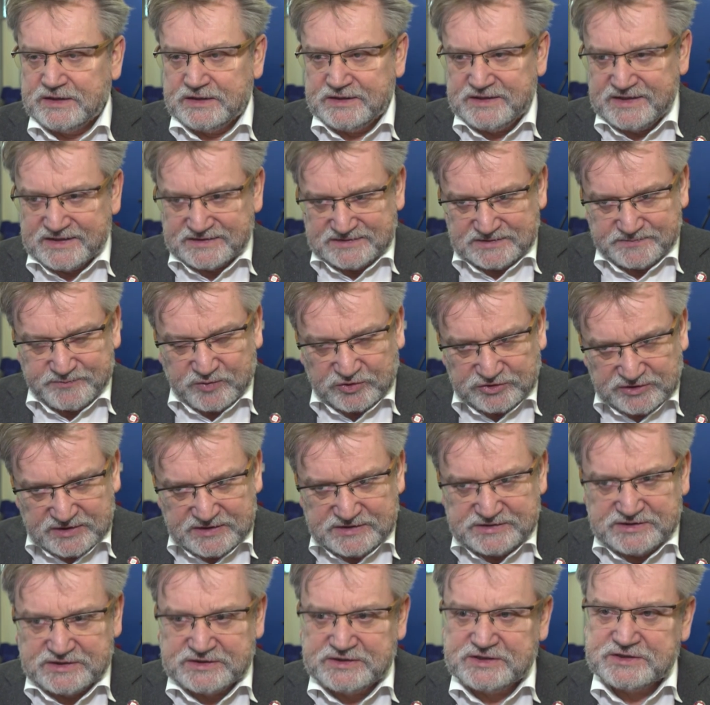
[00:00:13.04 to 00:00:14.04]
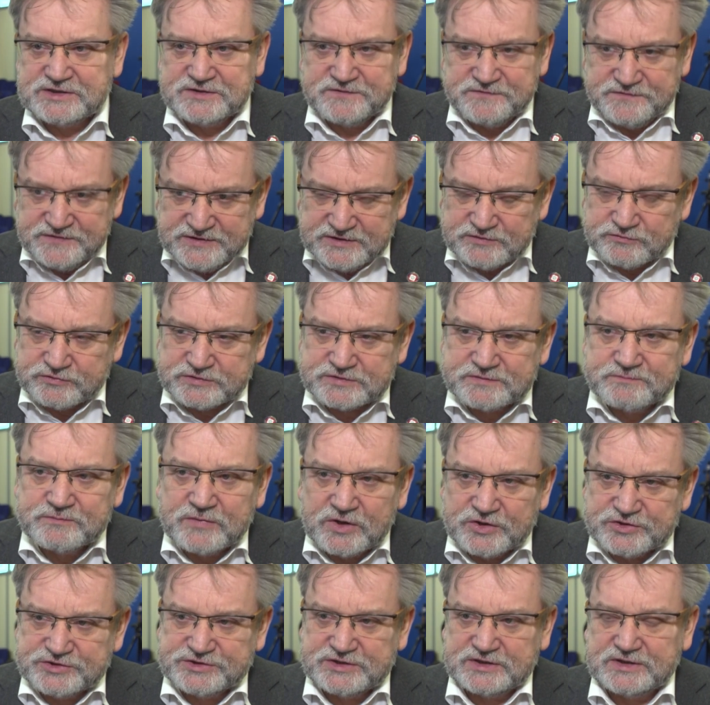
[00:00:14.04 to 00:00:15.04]
Jest podejrzenie, że wirus
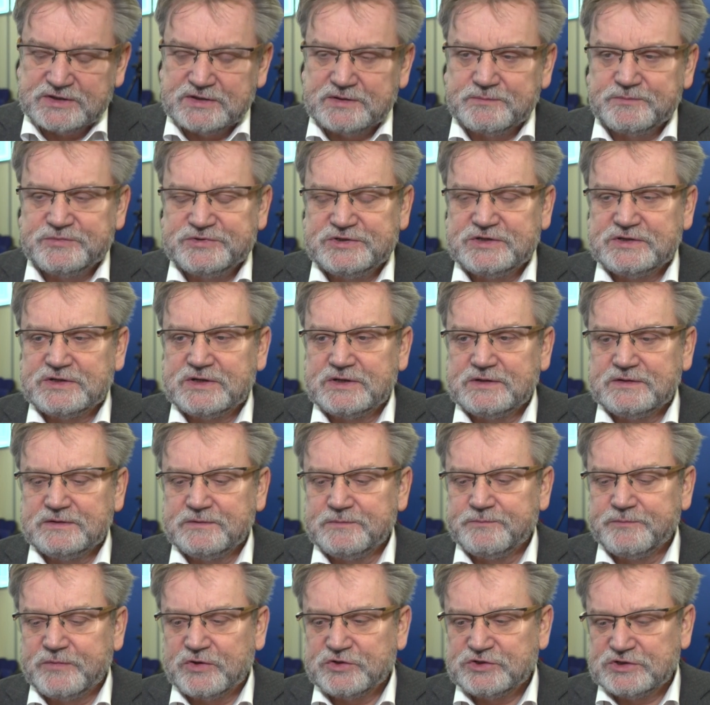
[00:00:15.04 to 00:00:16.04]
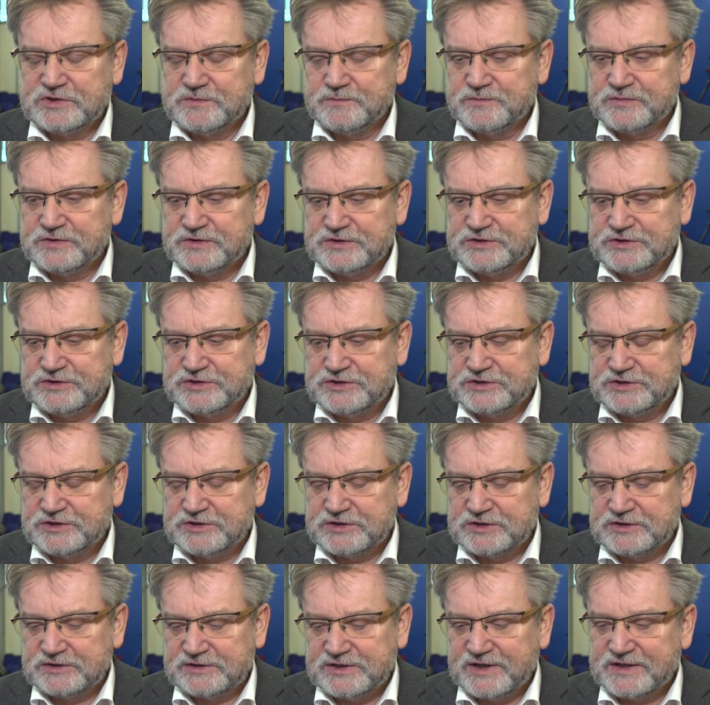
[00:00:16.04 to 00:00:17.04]
może, może
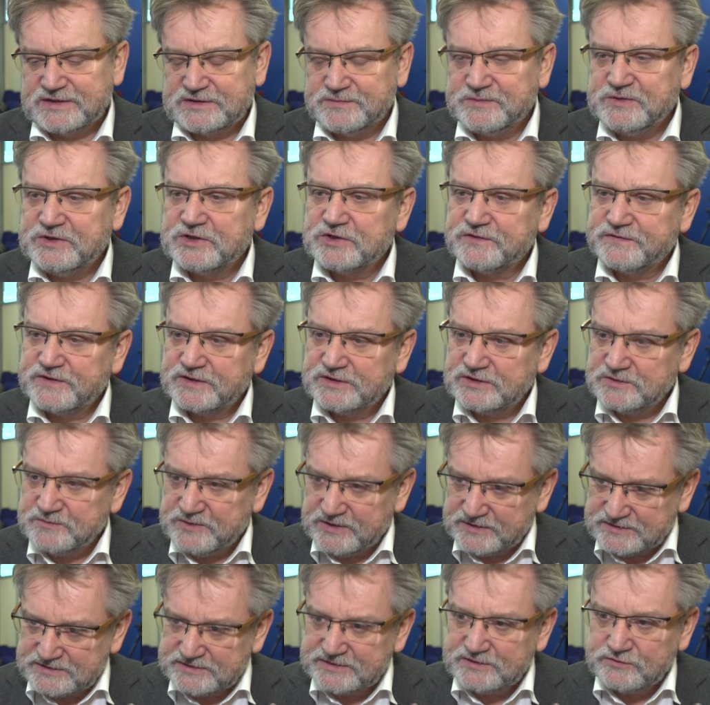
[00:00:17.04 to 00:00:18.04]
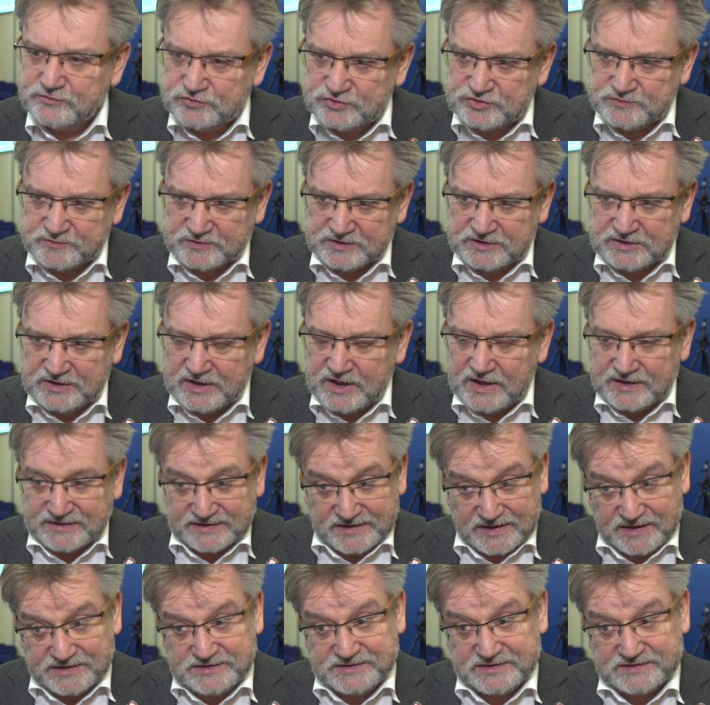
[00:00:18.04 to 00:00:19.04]
być transmitowany między ludźmi.
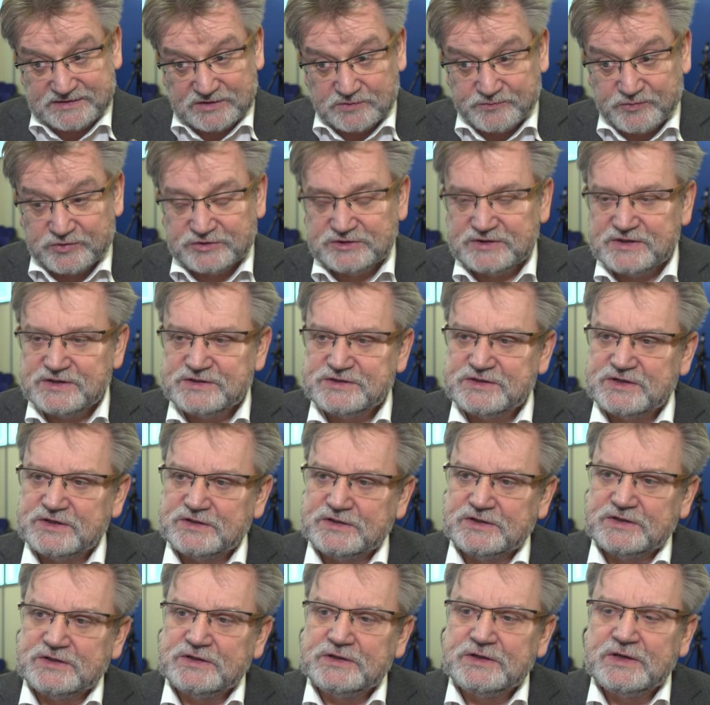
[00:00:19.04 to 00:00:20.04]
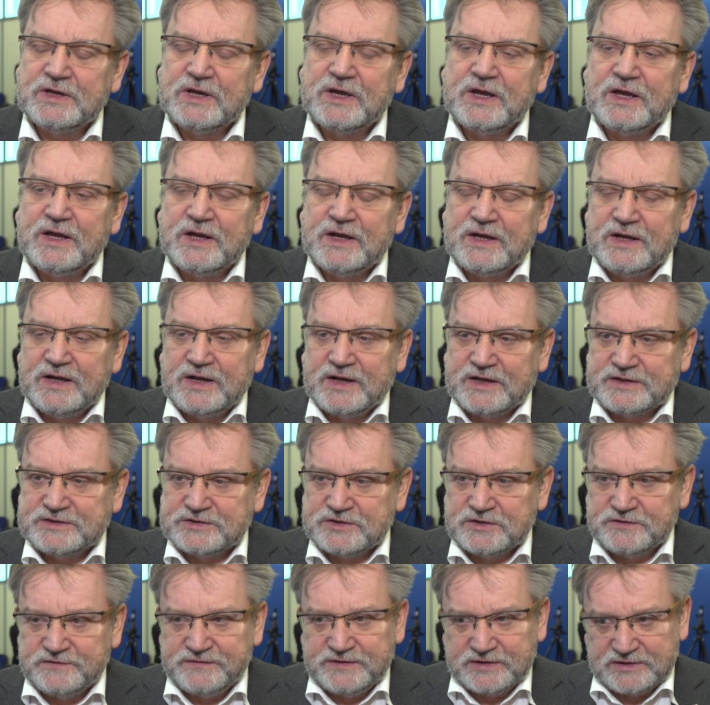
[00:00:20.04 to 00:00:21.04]
Na razie jest to podejrzenie,
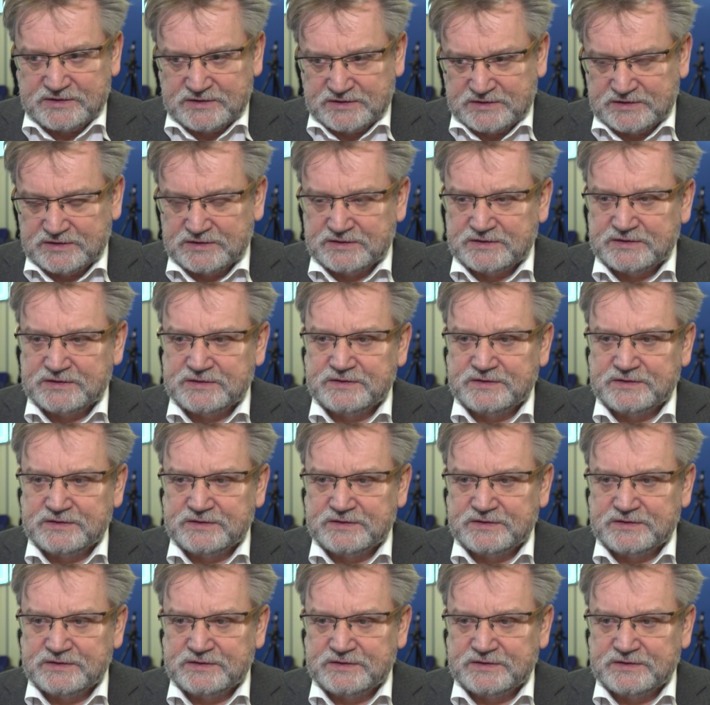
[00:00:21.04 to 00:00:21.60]
aczkolwiek e,